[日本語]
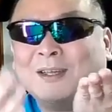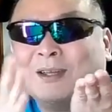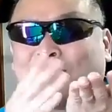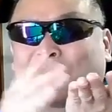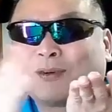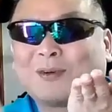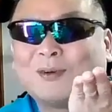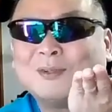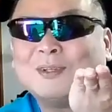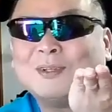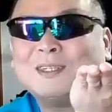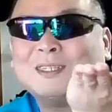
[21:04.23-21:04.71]

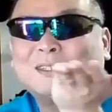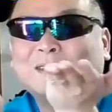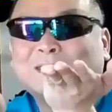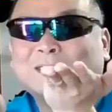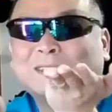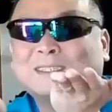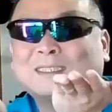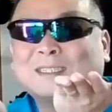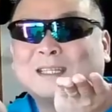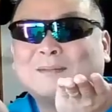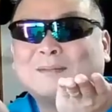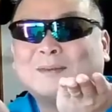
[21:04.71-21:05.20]
この理
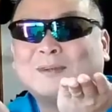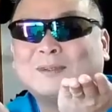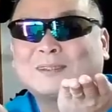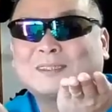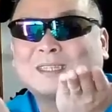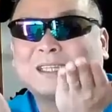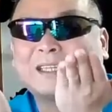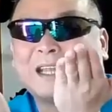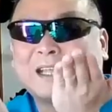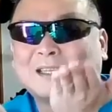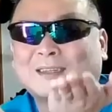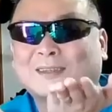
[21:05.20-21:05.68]
屈でもっ
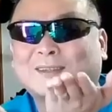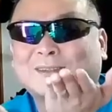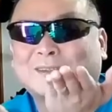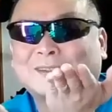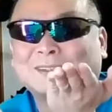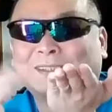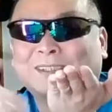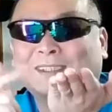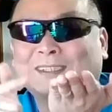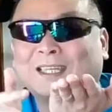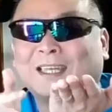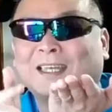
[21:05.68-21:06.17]
て納
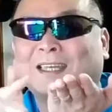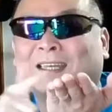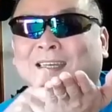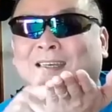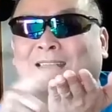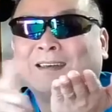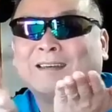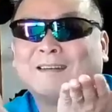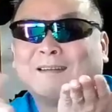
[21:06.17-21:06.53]
得して